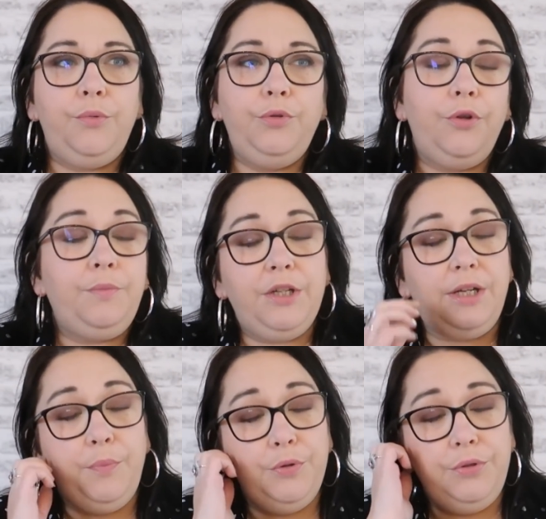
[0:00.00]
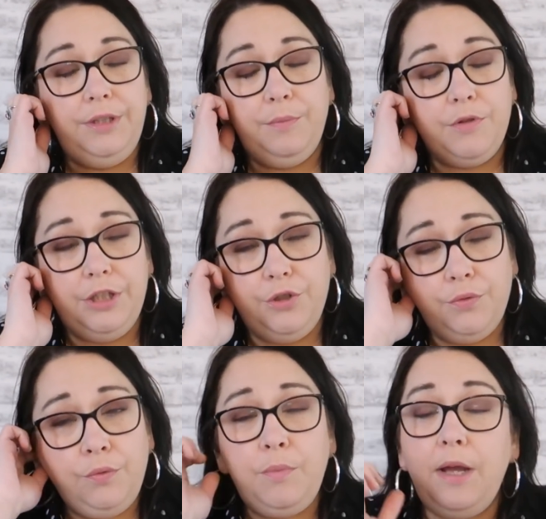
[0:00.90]
le lendemain j'ai un peu de
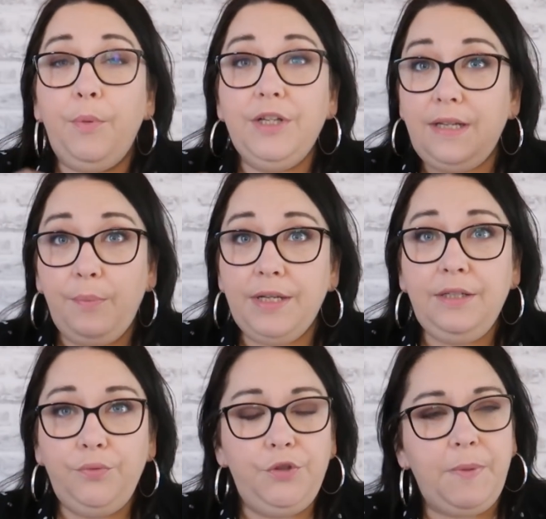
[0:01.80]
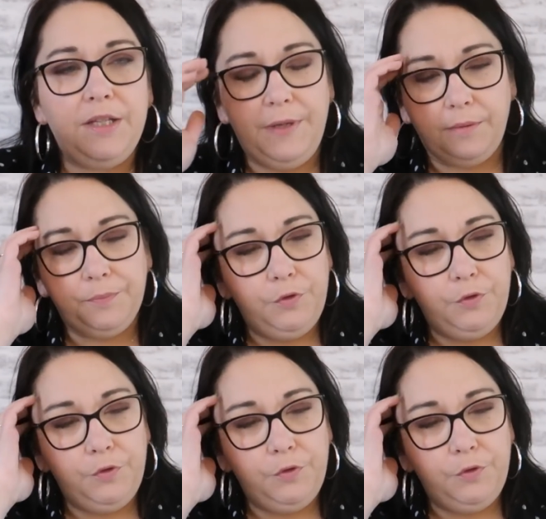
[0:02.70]
démangeaison, mais après ça passe et tout se passe bien.